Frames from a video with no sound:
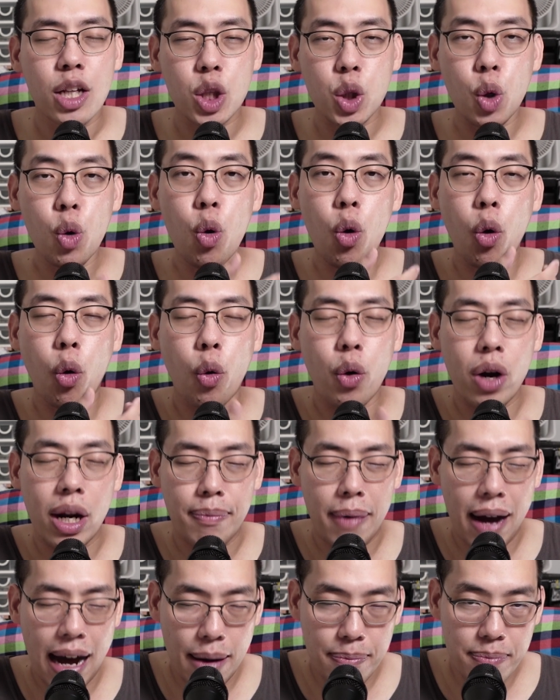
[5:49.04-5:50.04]
ตู้คุณ
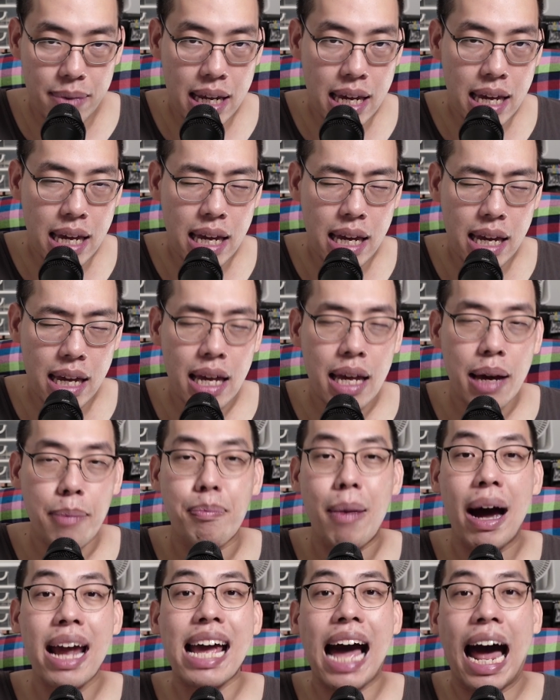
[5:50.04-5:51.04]
ภาพดี
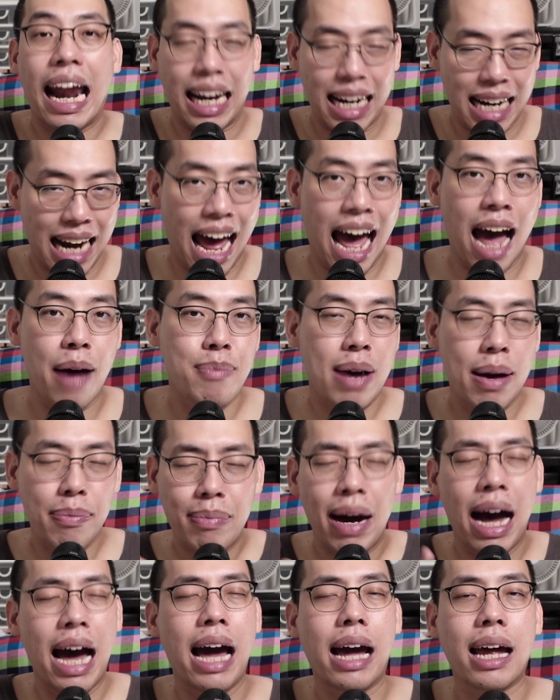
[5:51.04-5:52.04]
ไม้อัดหนา
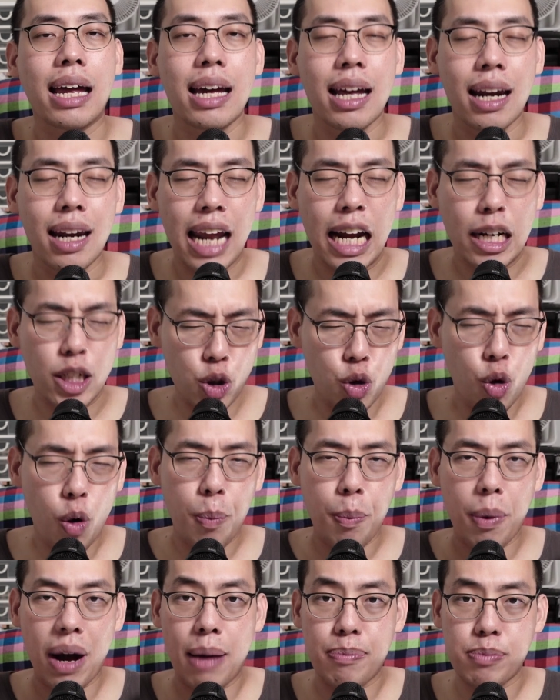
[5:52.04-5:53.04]
มากๆและถูก
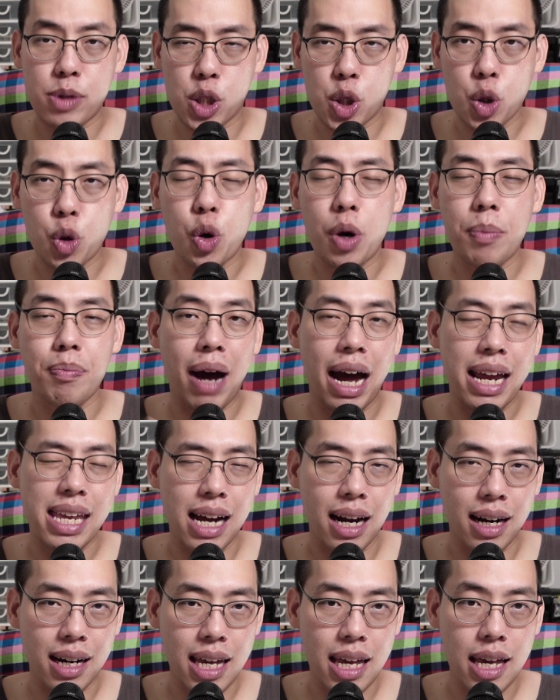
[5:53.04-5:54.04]
ปรับจูนมาอ
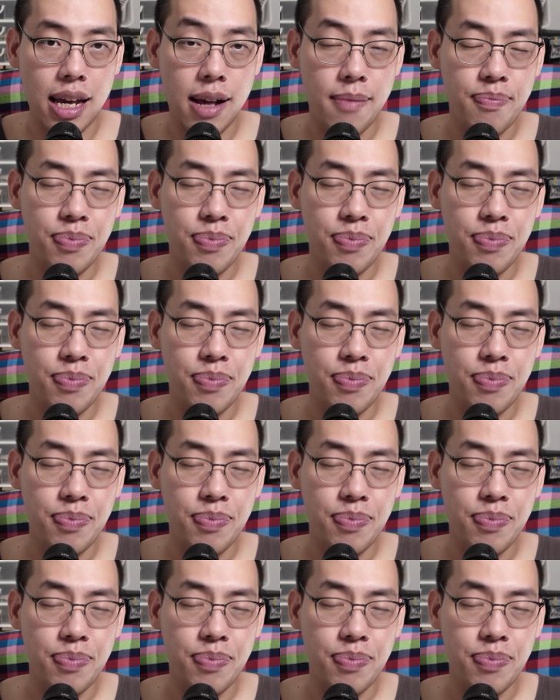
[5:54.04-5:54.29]
ย่างดี